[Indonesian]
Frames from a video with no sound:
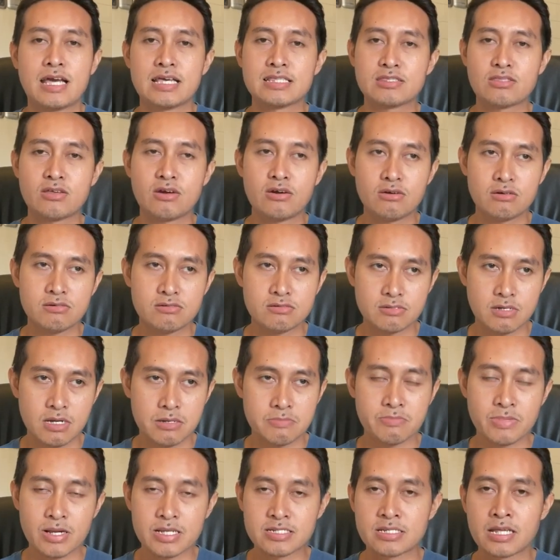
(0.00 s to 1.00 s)
atau
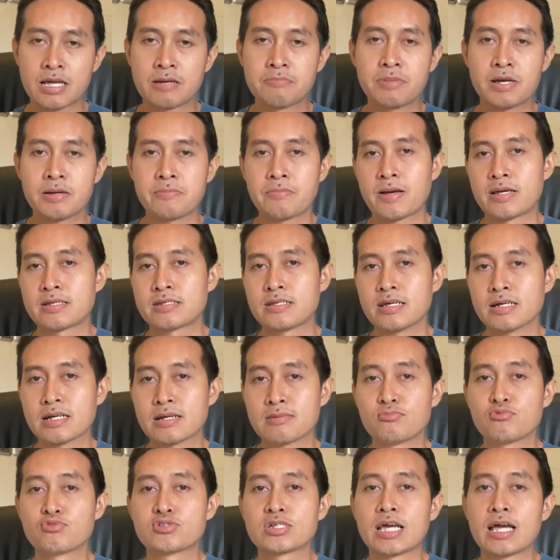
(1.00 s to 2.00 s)
berdampak pada
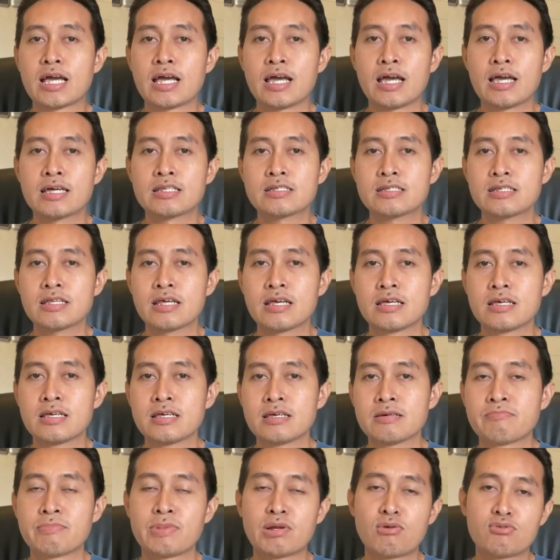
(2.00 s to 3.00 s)
kemudahan
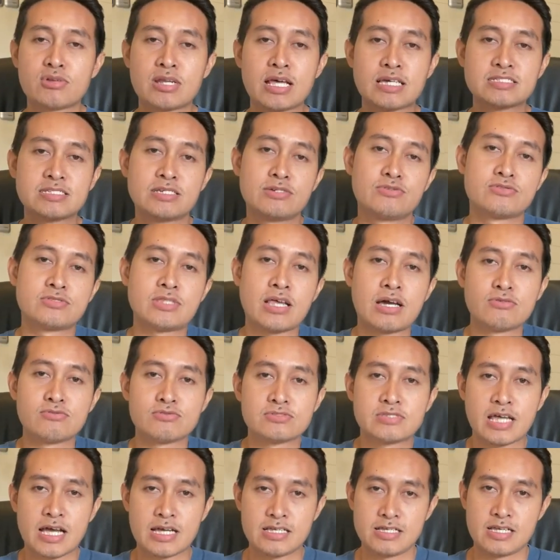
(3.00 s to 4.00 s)
melunasi
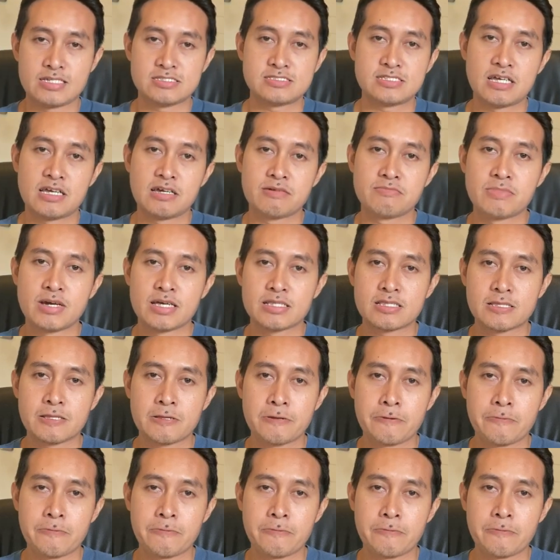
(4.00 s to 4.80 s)
hutang-hutangnya sahabat